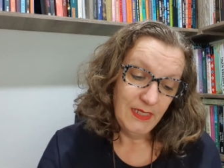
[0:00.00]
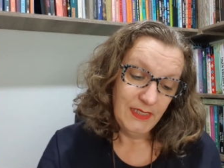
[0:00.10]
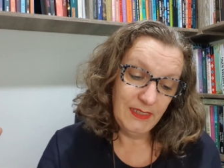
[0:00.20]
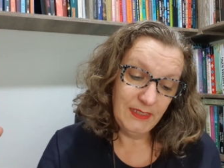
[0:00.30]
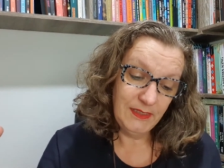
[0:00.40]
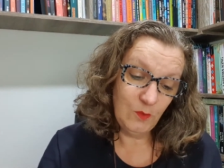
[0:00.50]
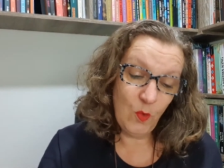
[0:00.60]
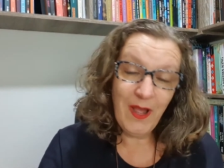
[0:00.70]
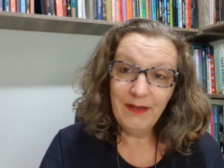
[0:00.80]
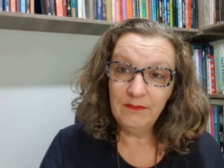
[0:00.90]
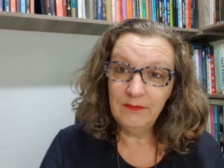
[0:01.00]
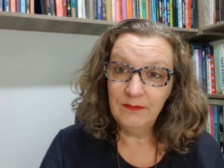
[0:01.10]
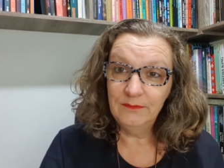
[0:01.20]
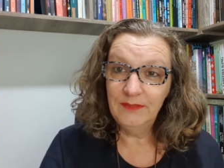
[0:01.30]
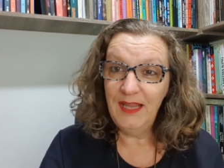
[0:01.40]
É, quarta,
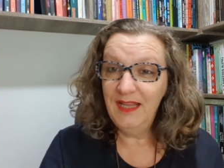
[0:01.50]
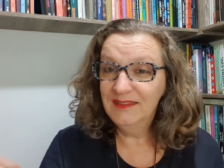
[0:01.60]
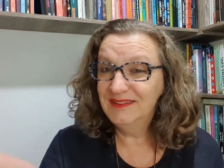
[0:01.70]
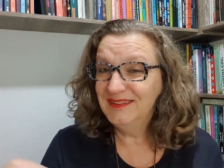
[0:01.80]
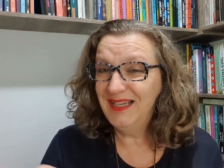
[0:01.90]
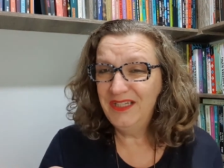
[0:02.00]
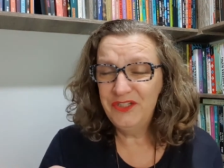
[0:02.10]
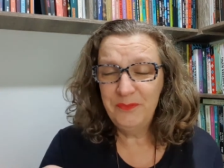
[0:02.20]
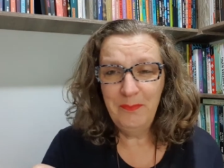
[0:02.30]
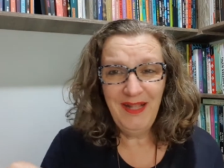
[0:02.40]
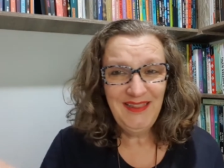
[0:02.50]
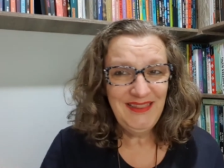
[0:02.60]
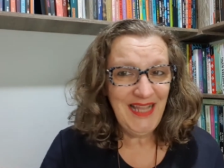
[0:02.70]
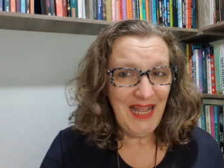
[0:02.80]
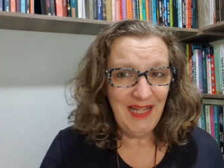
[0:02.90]
essa é de
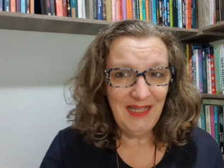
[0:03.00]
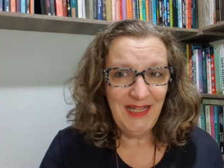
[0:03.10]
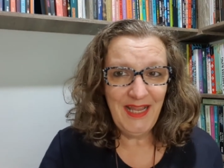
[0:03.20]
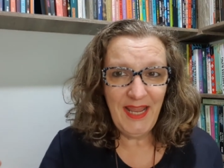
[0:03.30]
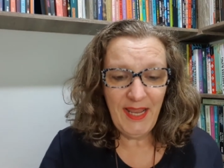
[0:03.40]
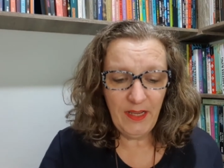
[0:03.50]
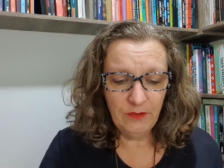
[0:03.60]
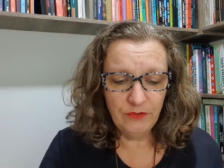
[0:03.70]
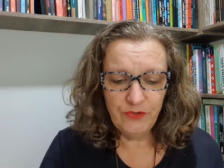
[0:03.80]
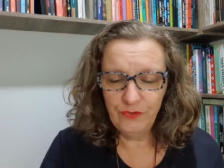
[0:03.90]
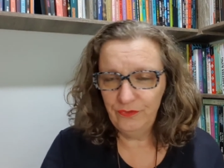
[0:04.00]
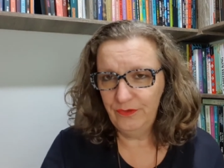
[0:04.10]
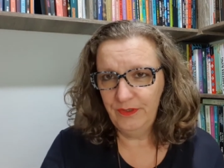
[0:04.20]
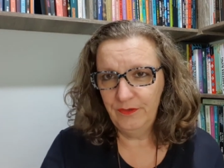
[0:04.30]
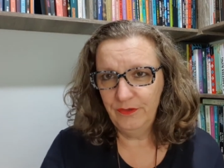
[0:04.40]
matar erros de
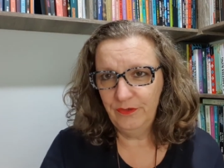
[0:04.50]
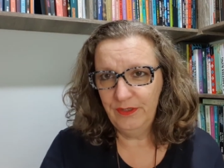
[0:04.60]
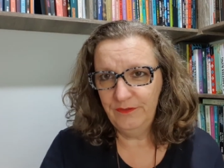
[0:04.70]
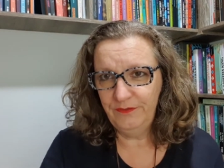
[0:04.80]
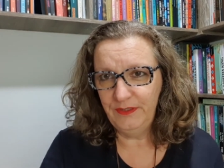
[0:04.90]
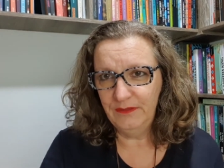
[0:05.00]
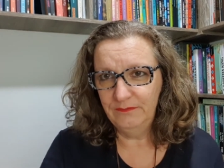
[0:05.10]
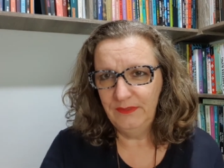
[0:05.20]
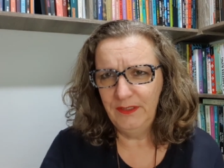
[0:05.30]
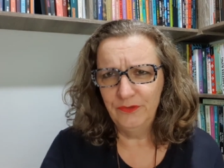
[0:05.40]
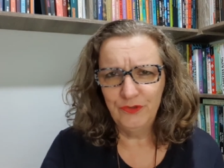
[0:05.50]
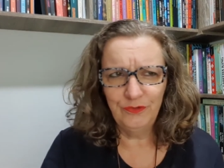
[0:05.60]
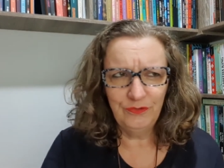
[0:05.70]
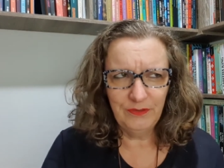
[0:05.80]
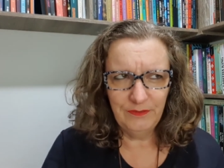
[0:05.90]
ortografia. Erros de
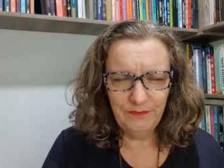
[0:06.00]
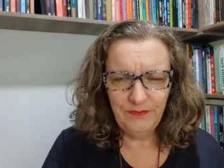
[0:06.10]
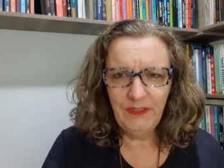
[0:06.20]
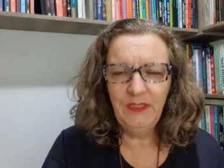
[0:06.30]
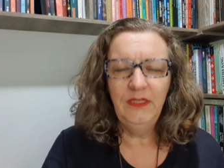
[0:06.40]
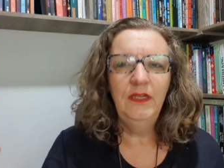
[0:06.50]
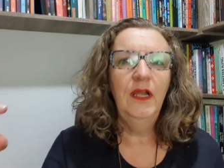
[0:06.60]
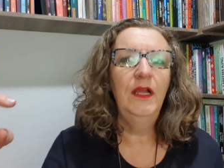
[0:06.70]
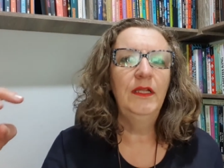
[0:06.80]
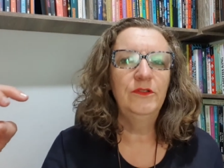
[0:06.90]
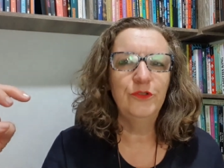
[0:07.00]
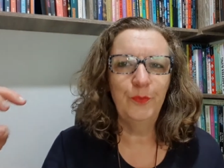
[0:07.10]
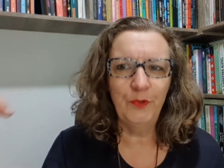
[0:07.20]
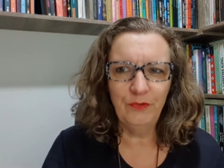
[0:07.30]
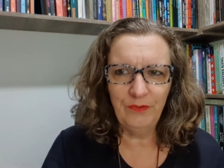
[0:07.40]
ortografia, erros de
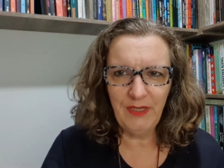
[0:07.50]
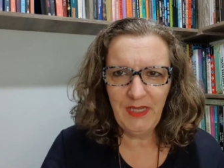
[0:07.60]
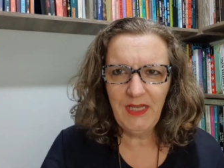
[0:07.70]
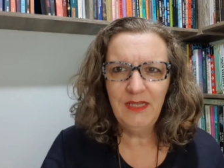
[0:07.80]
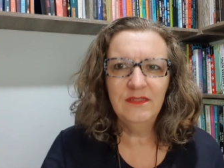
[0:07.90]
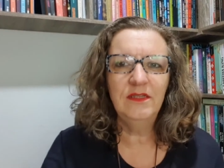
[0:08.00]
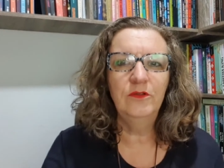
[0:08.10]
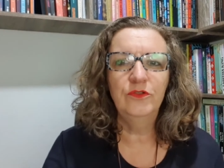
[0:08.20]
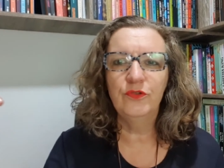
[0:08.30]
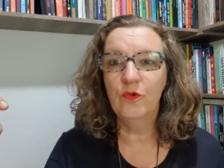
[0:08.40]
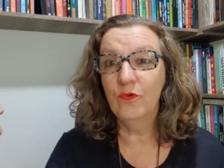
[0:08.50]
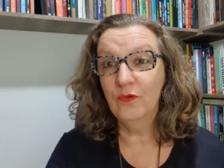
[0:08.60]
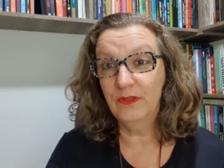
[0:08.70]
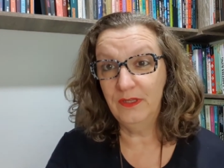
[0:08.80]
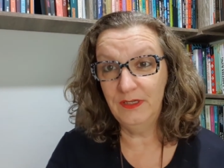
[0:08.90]
português, erros de
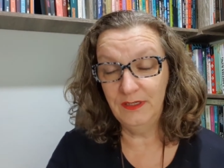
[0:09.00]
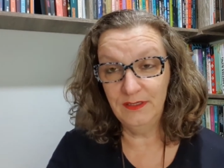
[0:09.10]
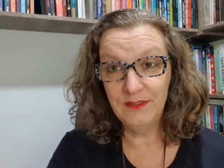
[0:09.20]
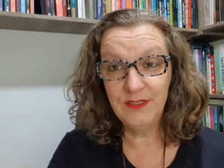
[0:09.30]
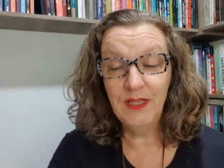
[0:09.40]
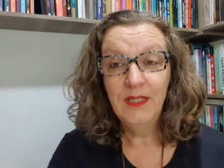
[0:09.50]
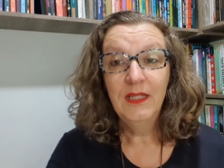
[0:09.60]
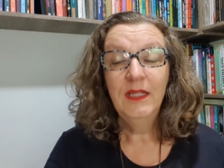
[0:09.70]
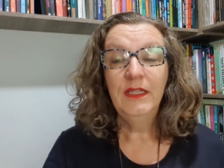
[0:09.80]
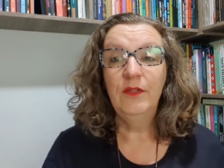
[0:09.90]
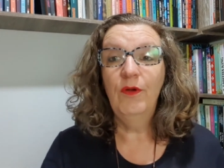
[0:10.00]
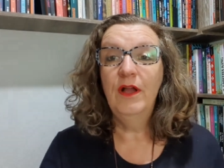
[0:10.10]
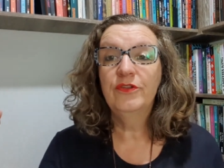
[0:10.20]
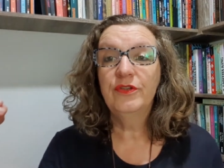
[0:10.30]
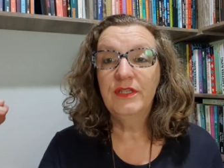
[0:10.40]
concordância. Eu
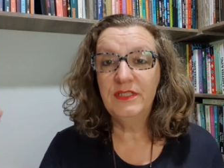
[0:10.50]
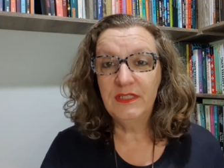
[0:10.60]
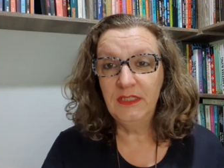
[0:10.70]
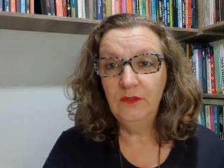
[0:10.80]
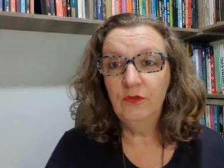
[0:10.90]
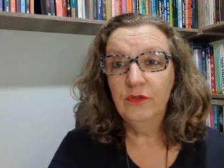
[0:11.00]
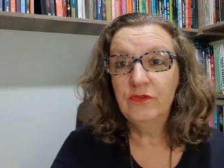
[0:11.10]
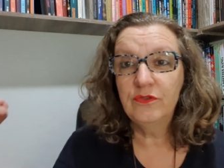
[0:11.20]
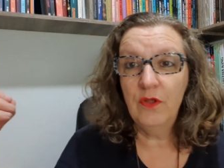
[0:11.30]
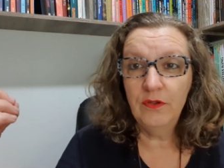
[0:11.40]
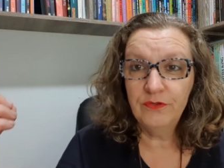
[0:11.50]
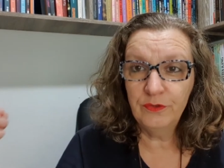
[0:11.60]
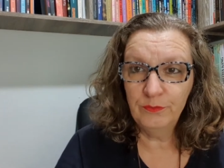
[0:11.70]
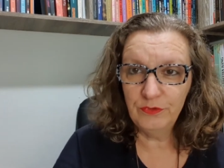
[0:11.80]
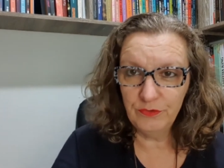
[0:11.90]
acho que sim, todos nós
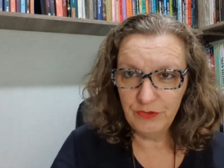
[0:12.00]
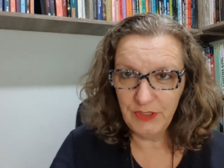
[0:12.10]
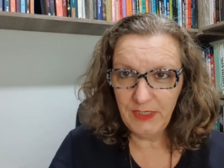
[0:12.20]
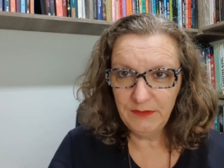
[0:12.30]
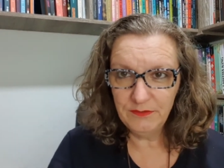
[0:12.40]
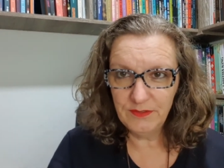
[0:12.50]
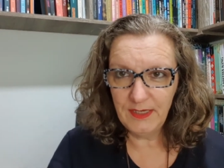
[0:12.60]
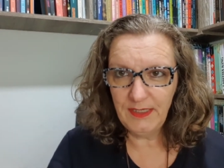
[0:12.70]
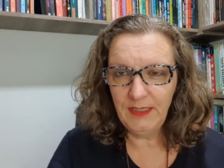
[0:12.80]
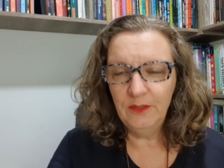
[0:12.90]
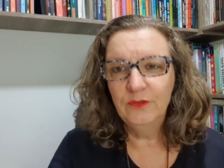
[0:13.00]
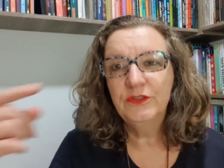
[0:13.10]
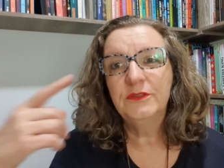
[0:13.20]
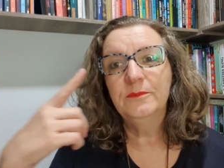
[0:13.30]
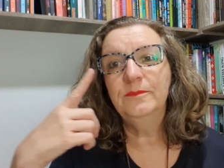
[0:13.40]
somos sujeitos a erros.